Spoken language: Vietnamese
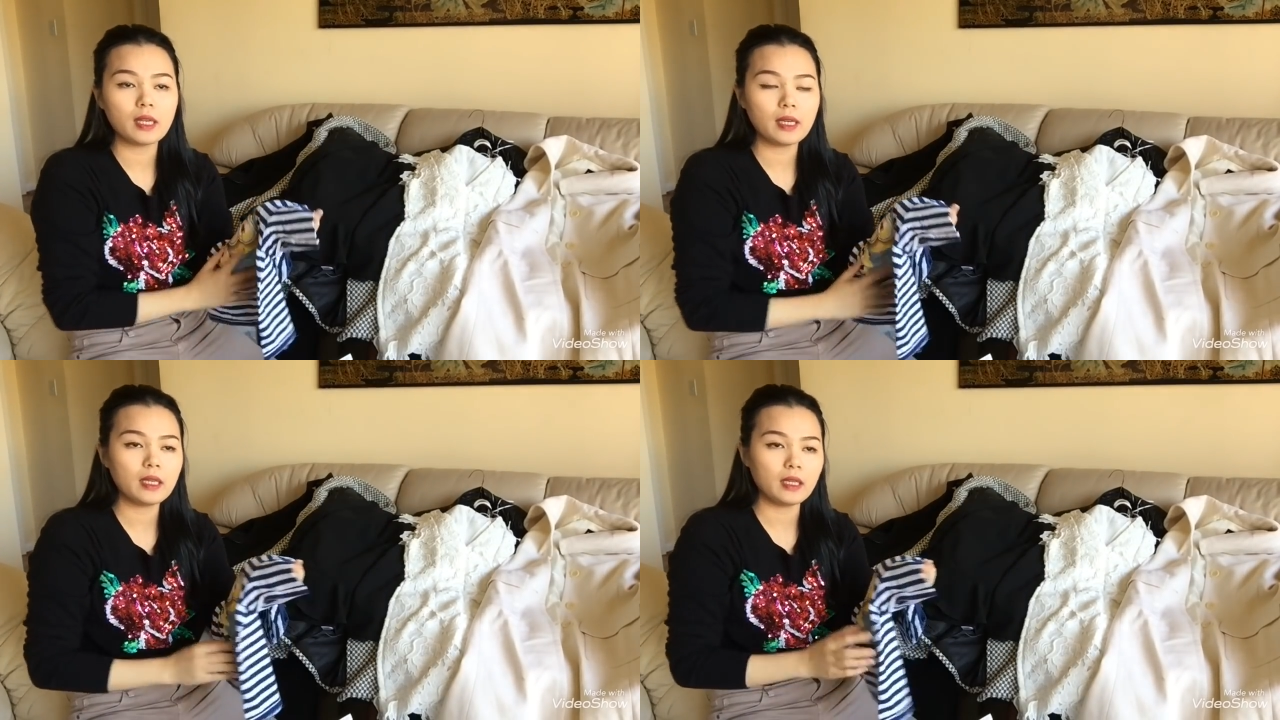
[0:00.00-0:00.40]

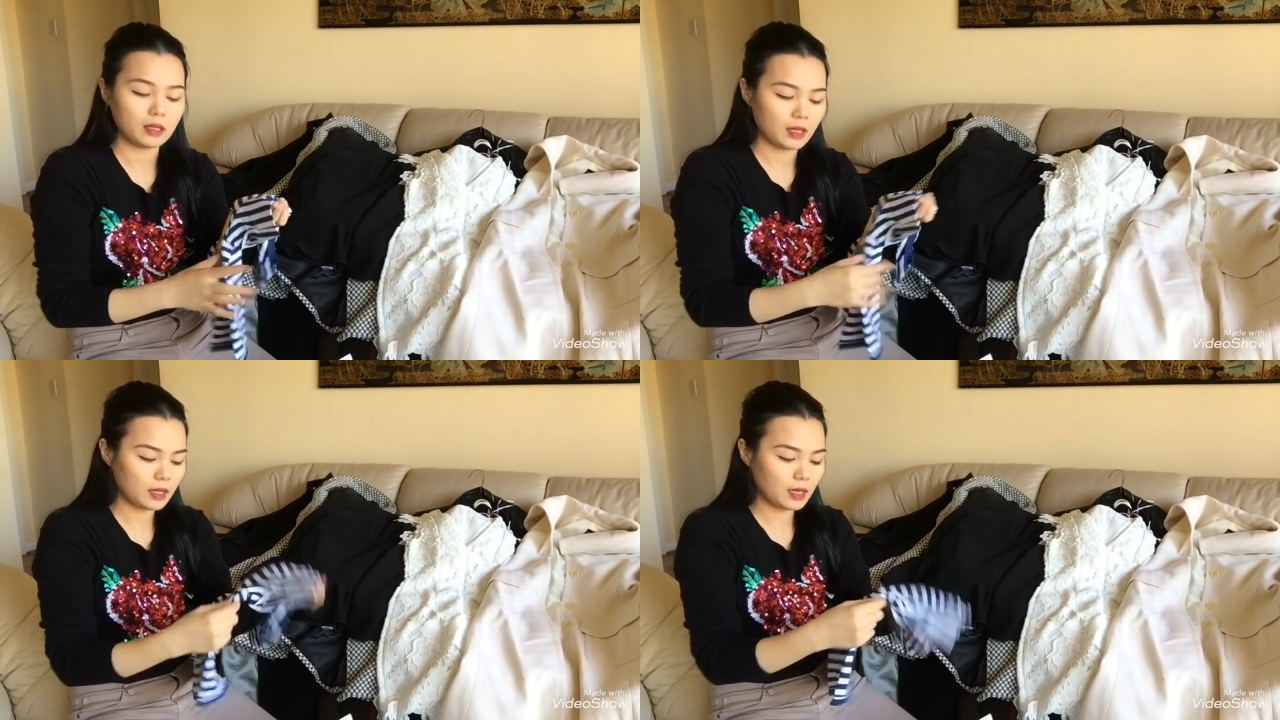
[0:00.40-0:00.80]

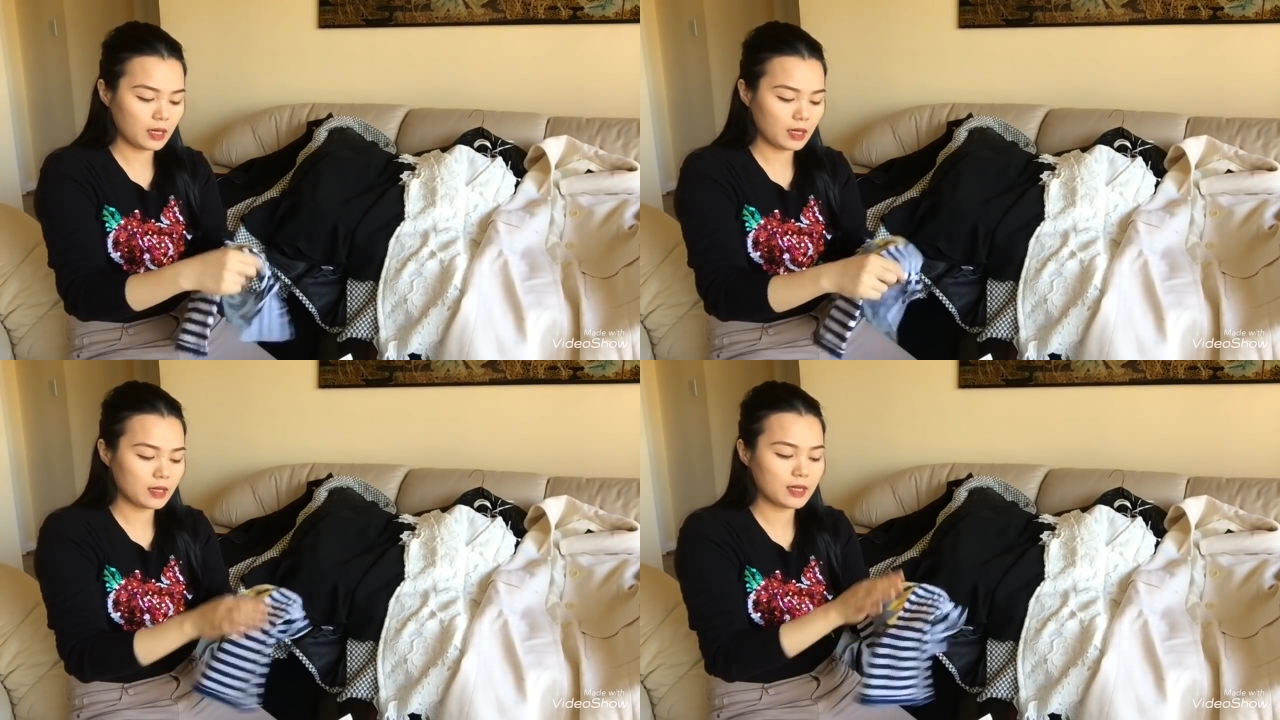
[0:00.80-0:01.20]
cái
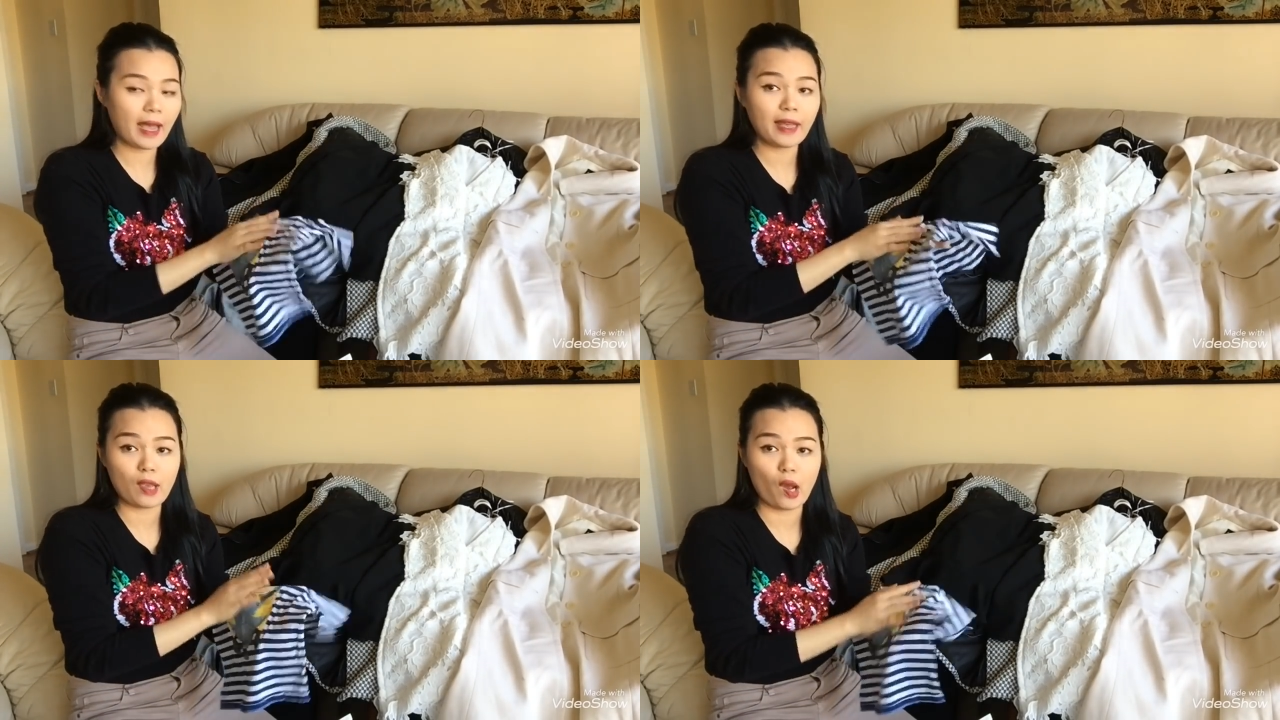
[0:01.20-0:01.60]

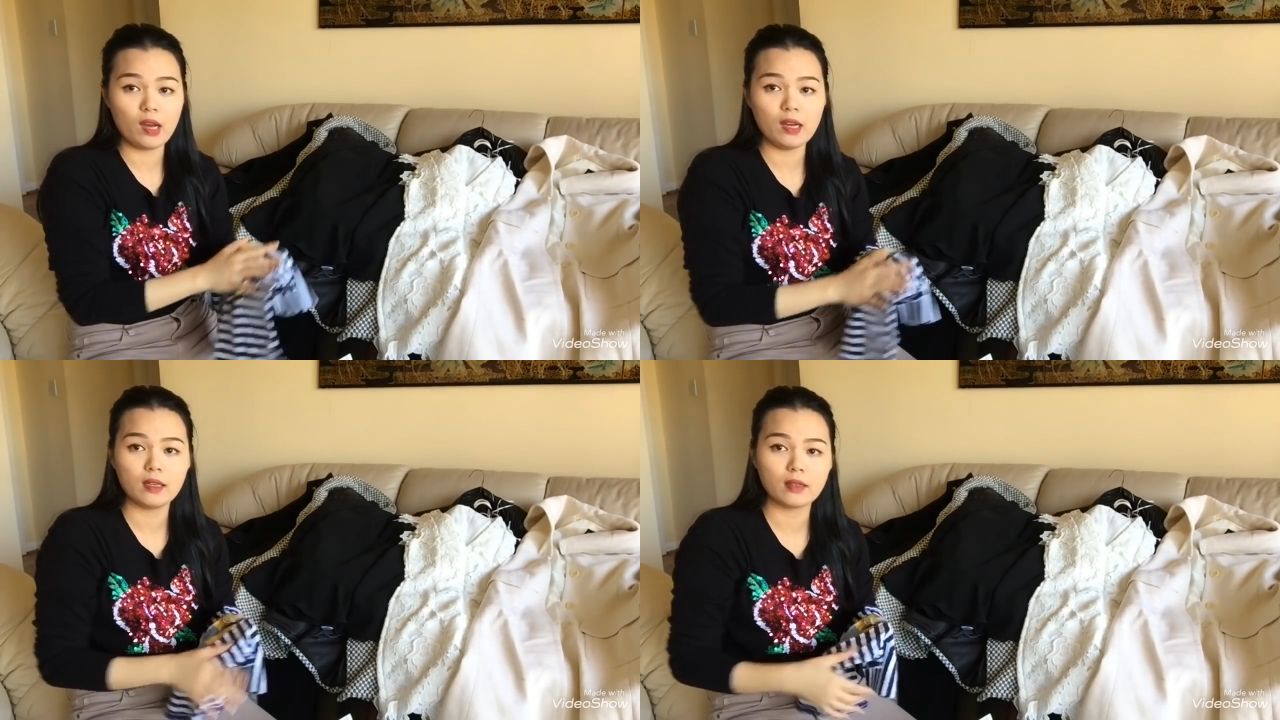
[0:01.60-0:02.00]
size nhỏ
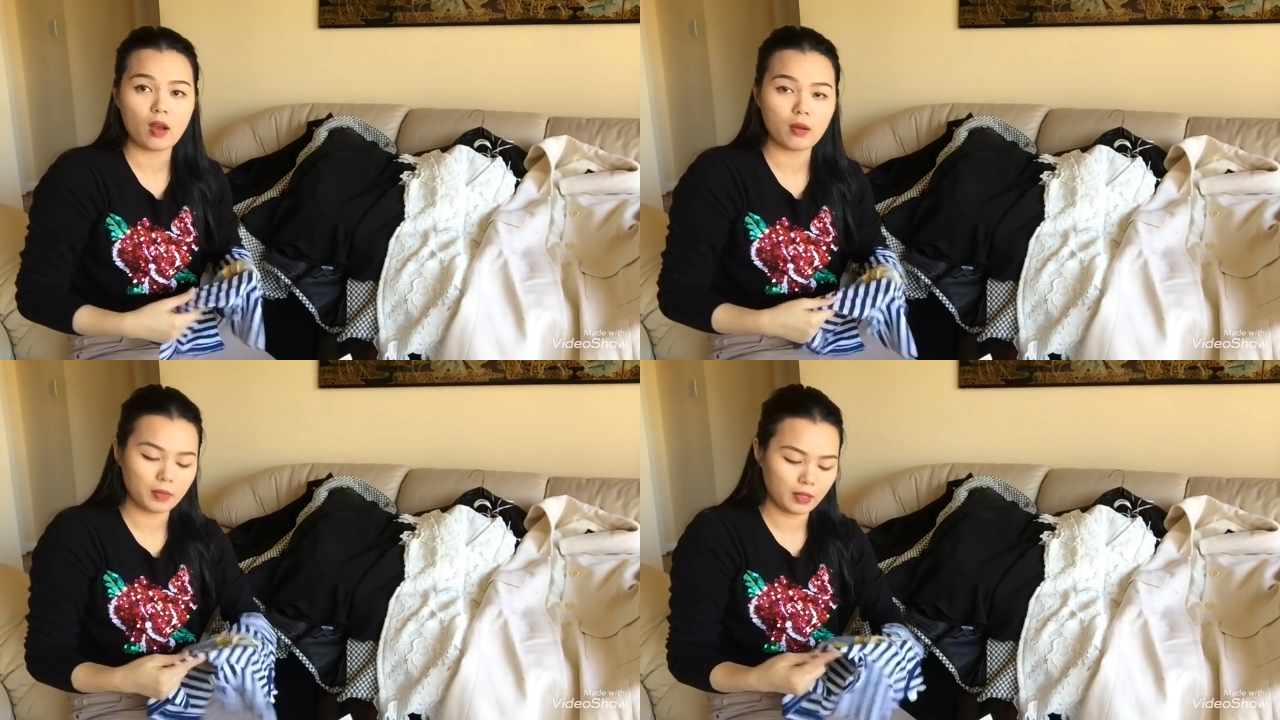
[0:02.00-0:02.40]
hơn
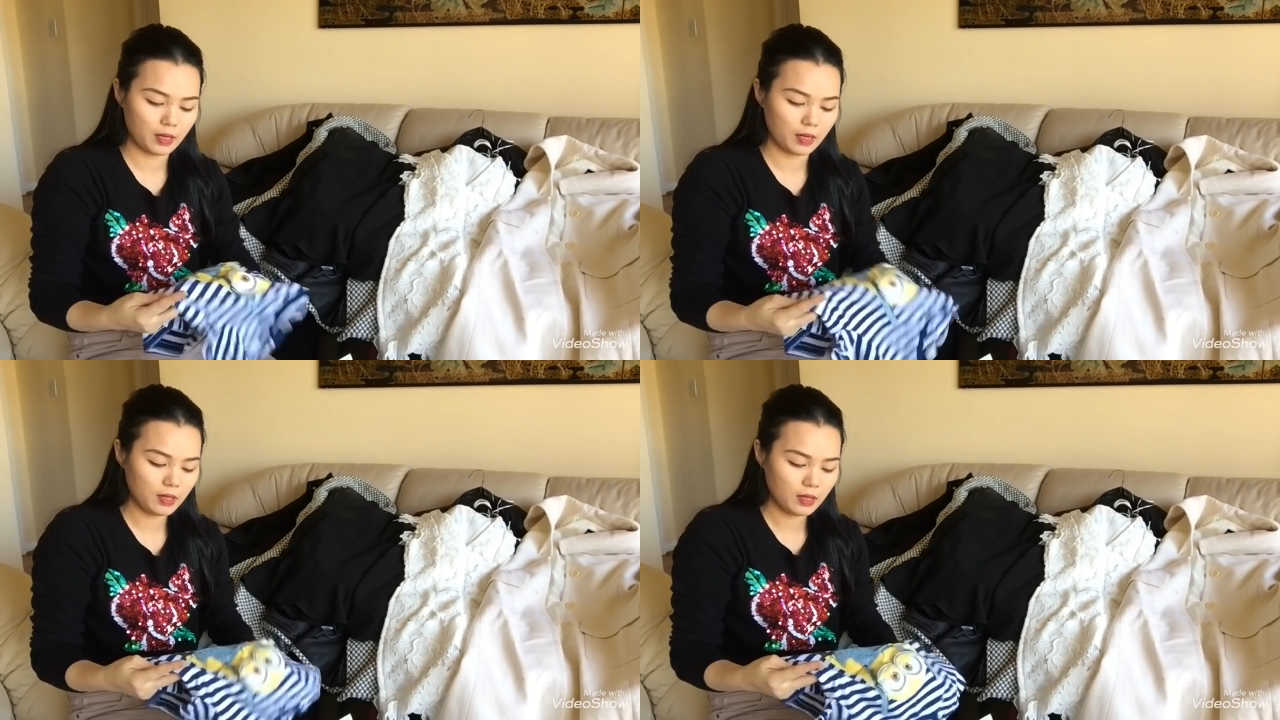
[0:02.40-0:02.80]
con mình
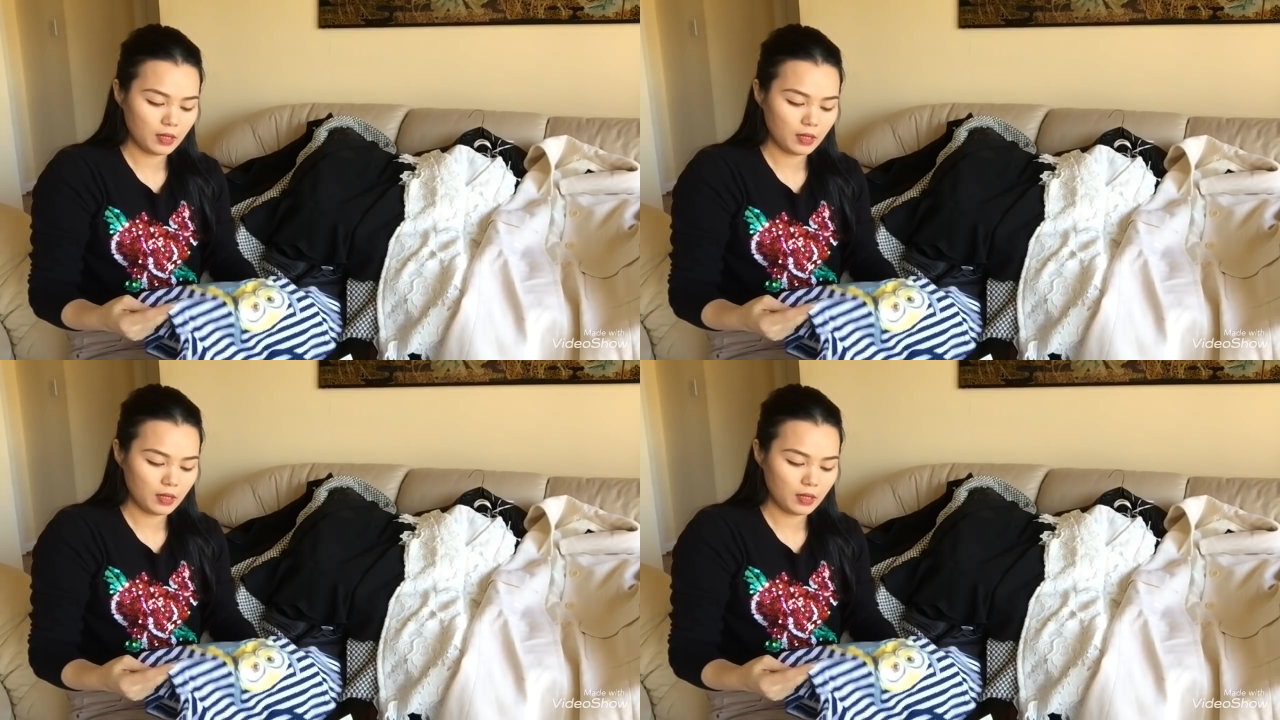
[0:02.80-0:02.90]
nữa,